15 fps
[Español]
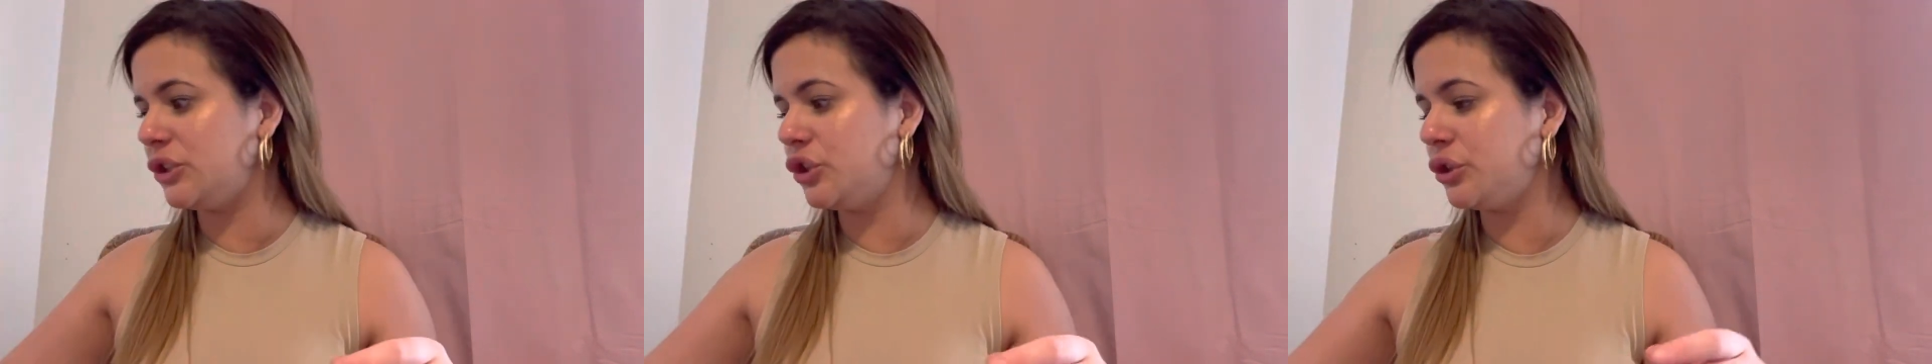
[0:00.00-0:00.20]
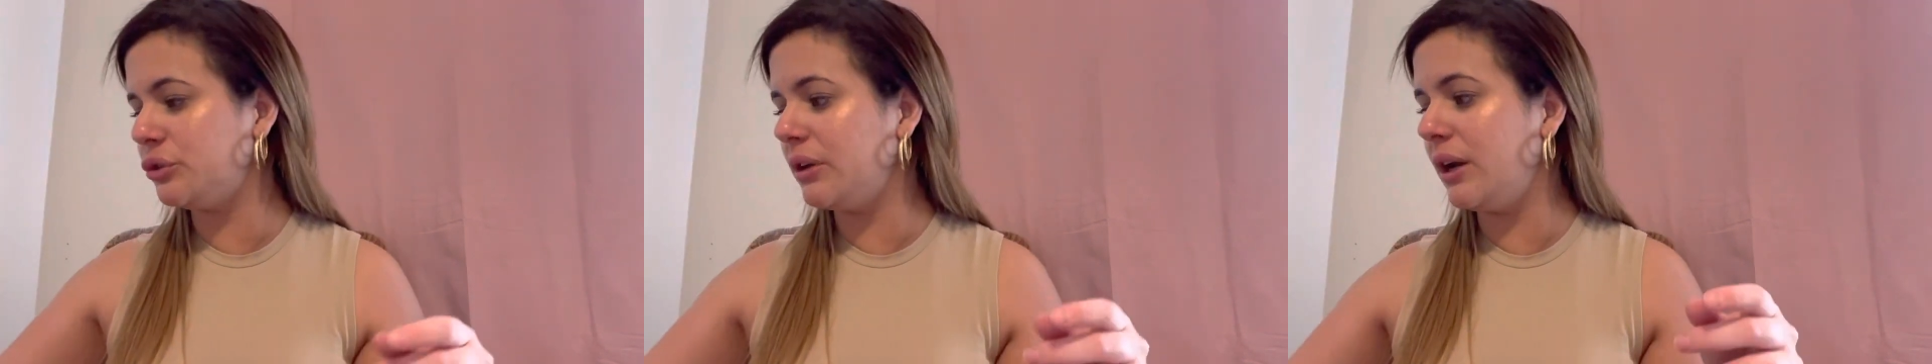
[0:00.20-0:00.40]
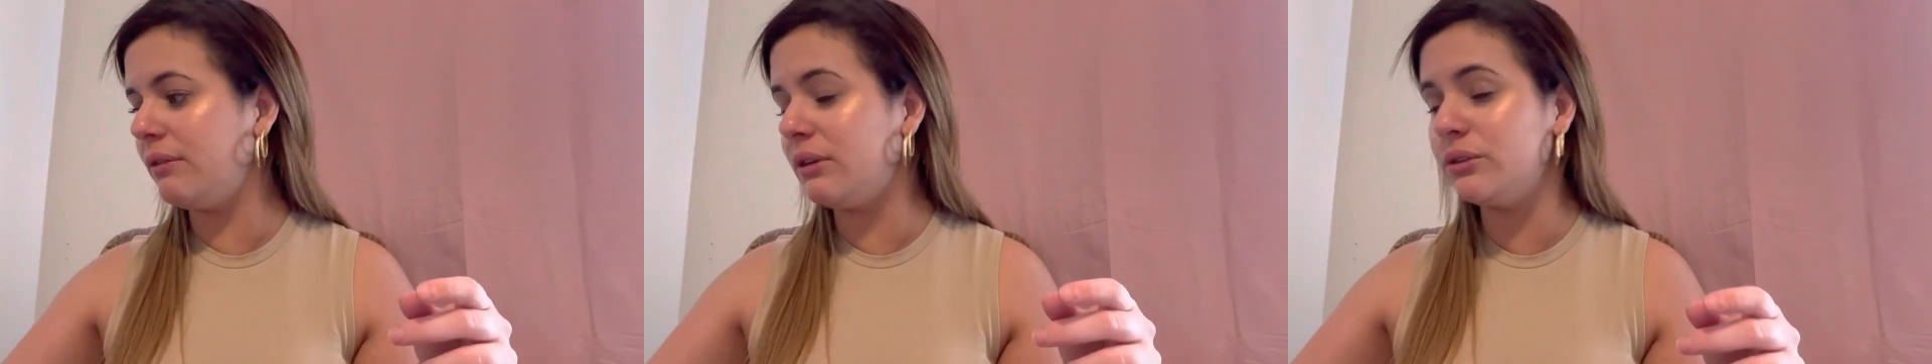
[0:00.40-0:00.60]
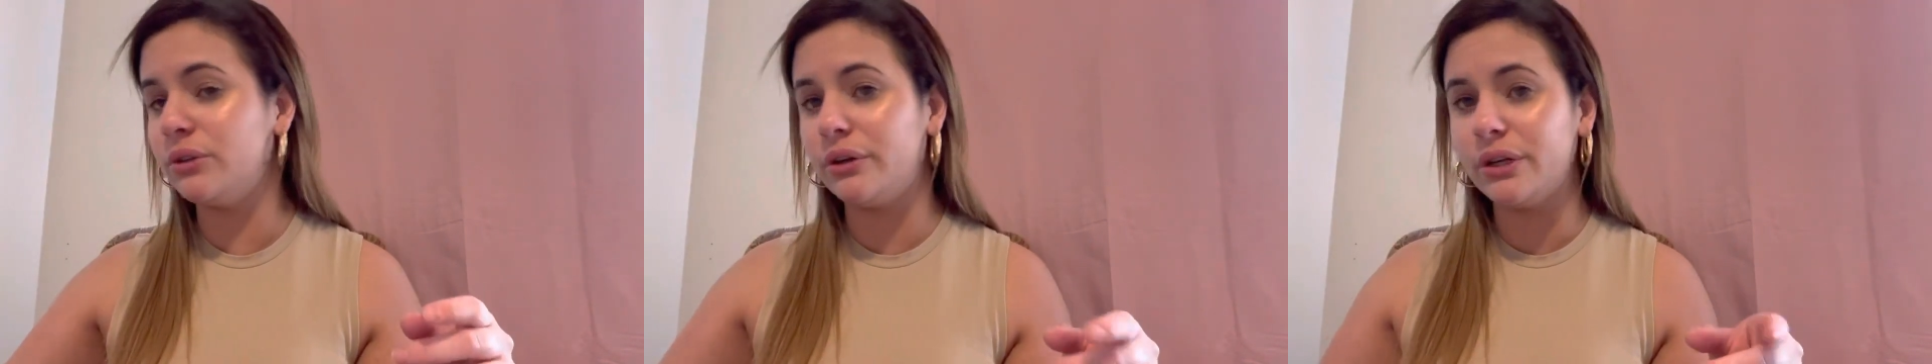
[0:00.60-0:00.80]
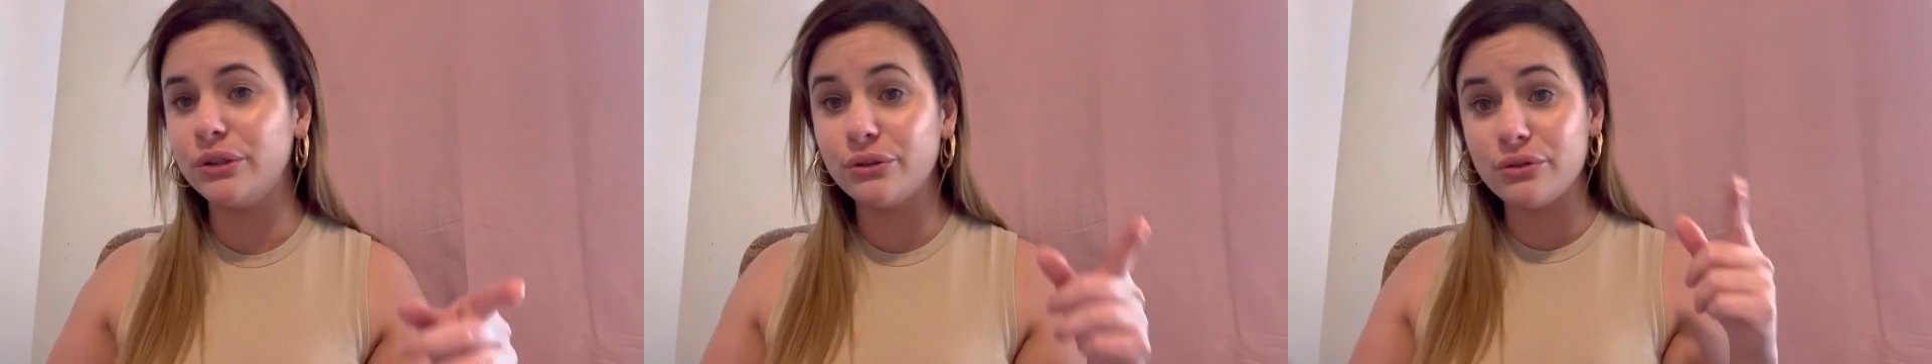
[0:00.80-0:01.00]
Yo estoy lavando
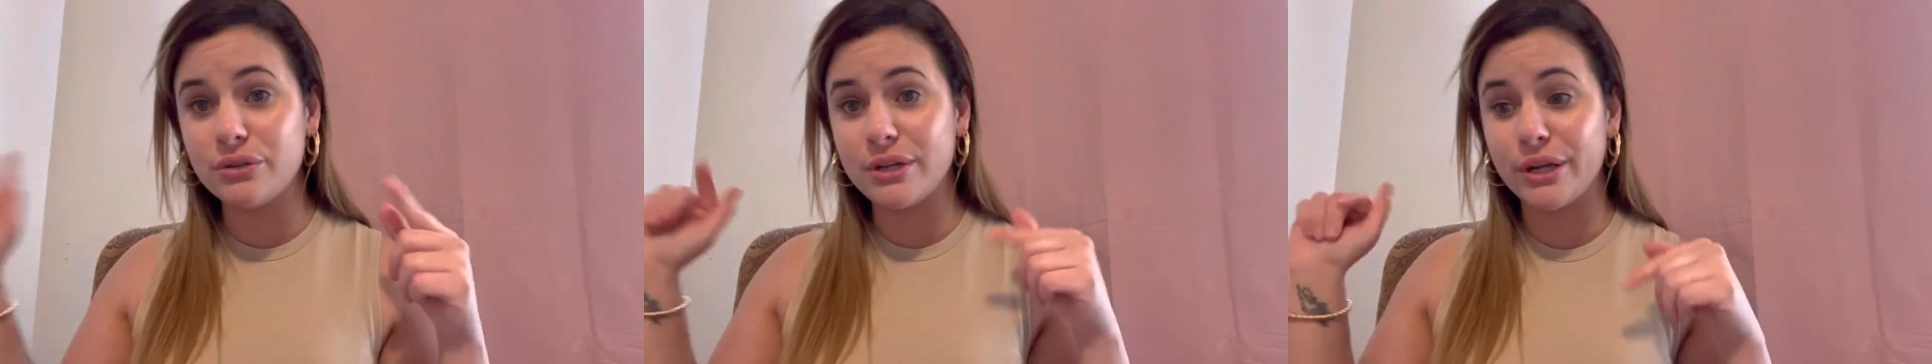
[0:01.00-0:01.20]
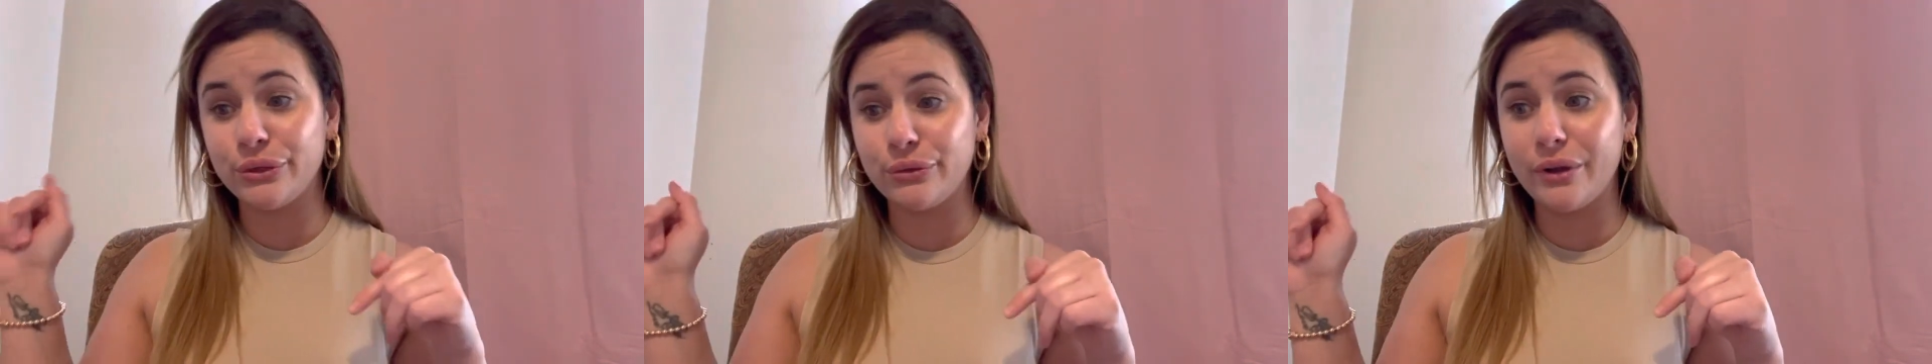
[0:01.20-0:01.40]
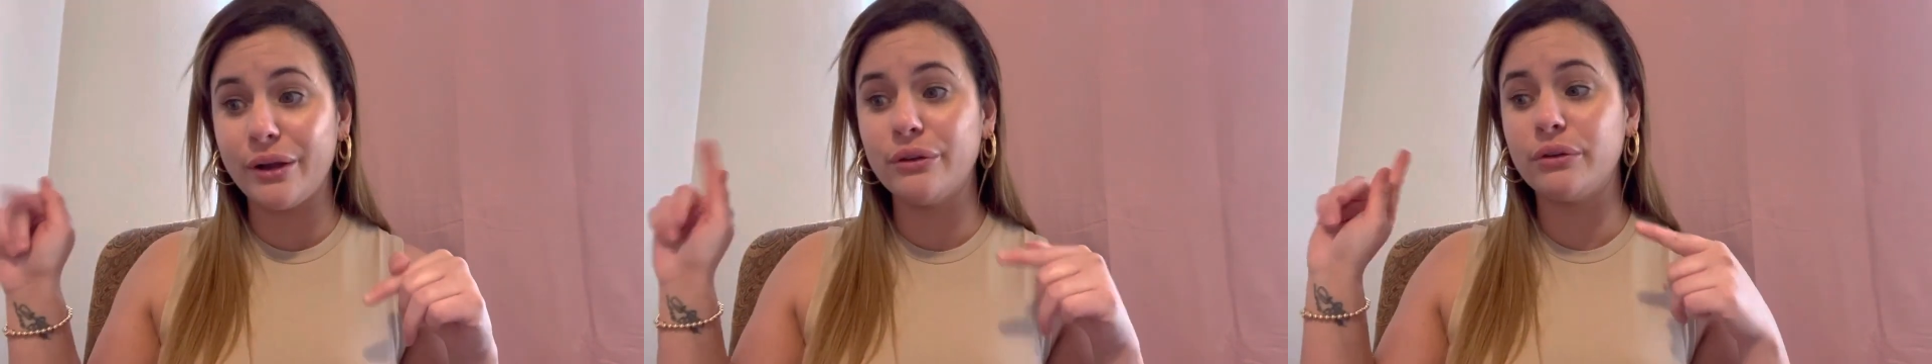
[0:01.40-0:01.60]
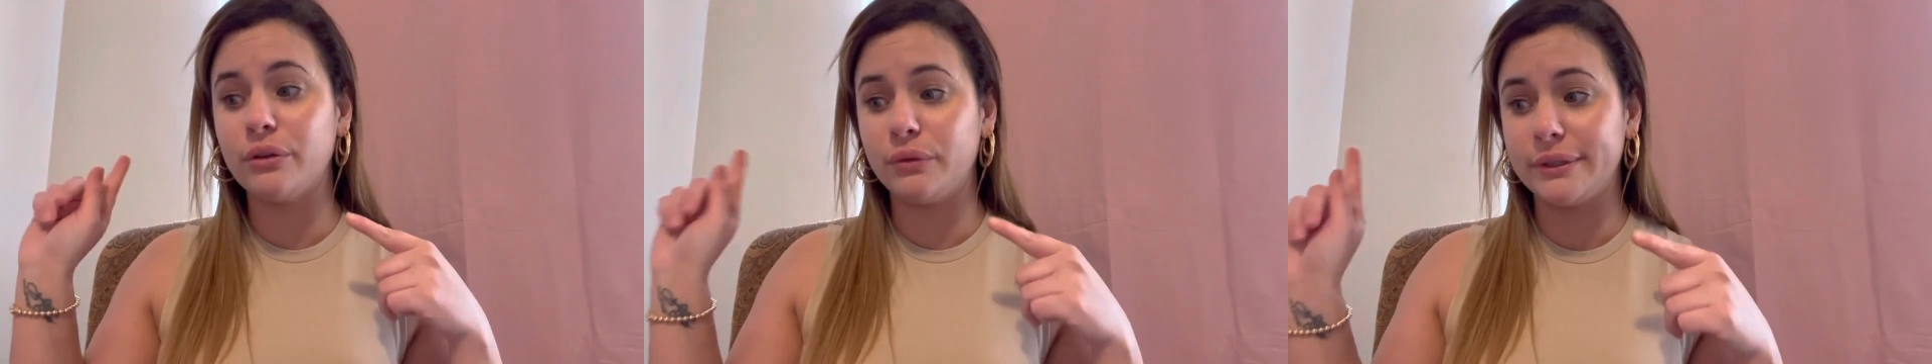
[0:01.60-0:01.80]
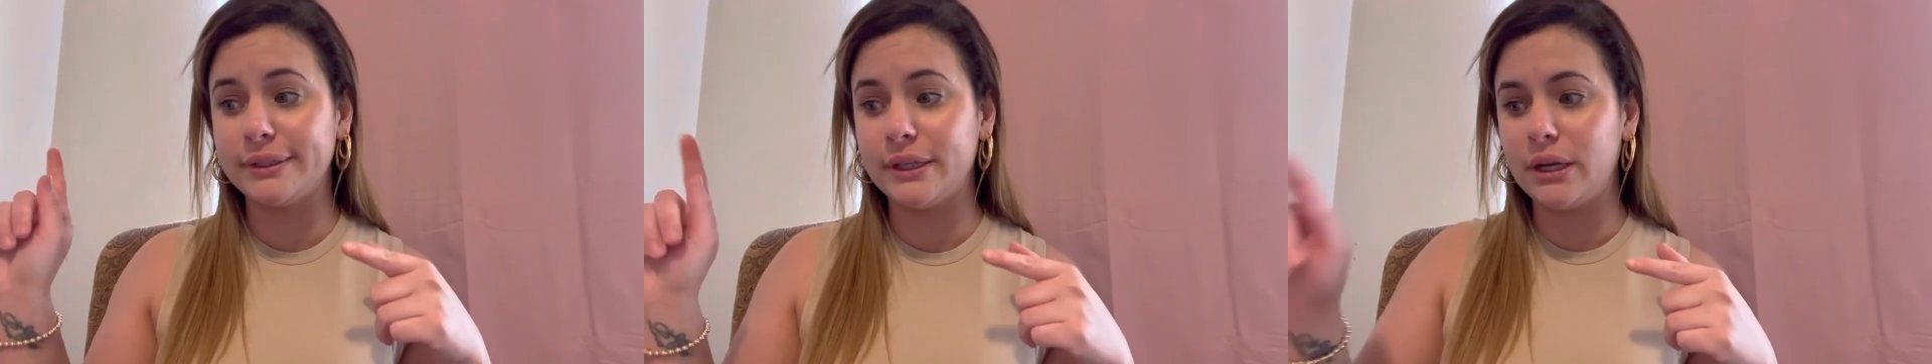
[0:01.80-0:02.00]
ahora, entonces esto es algo que
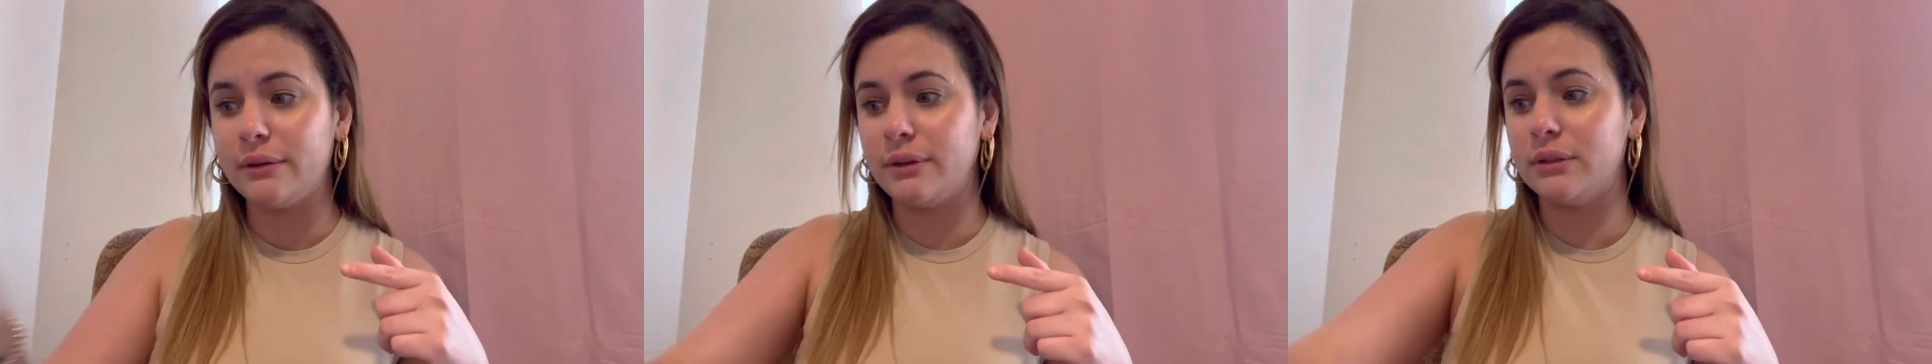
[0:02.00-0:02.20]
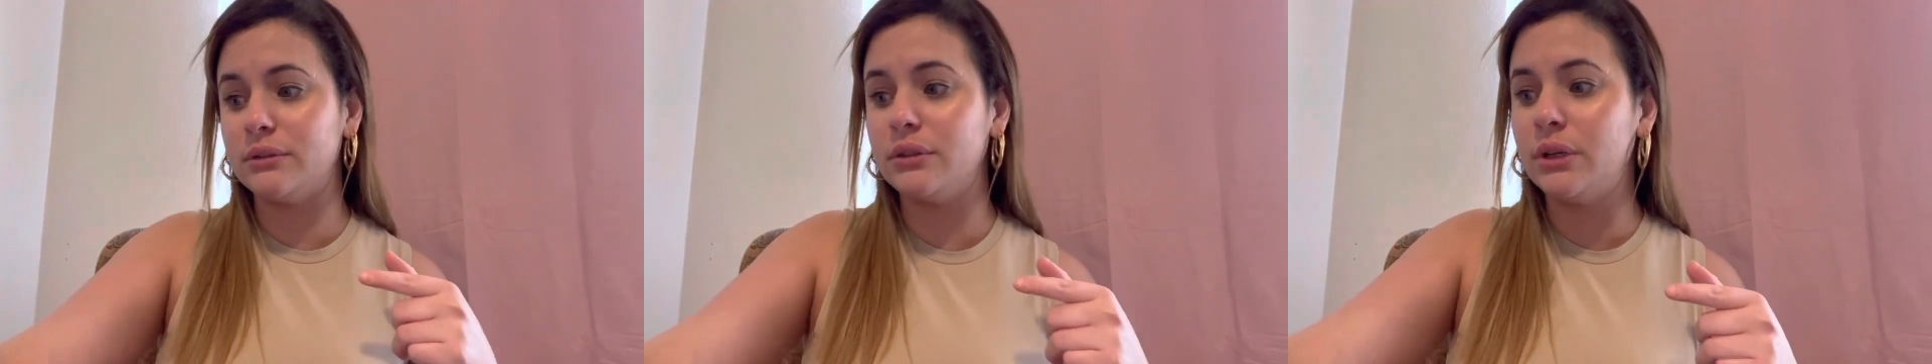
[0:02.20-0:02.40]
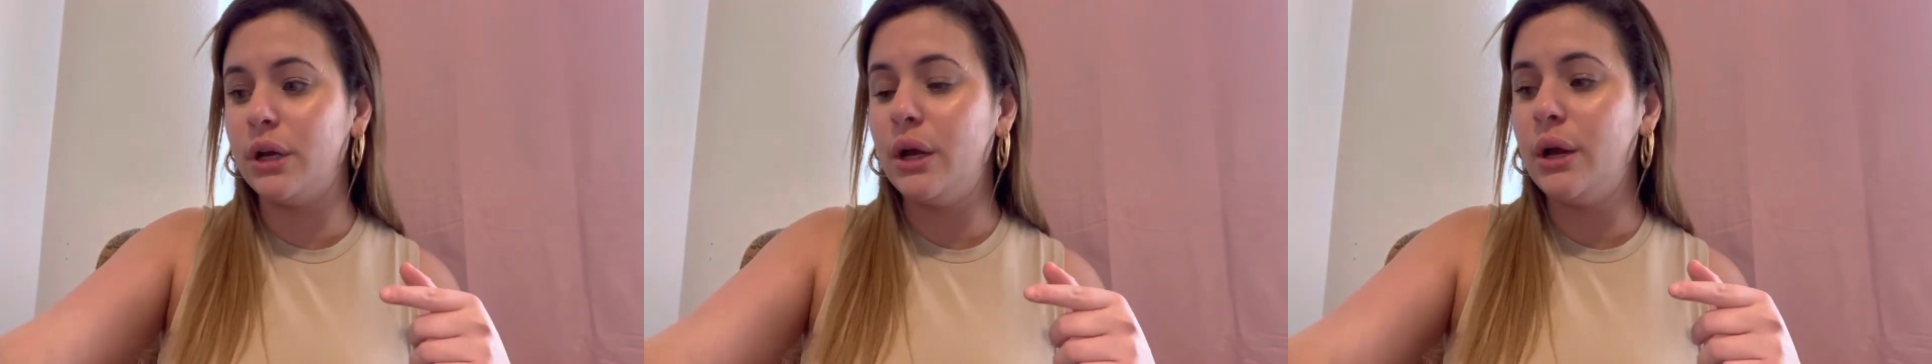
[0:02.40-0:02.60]
voy a estar lavando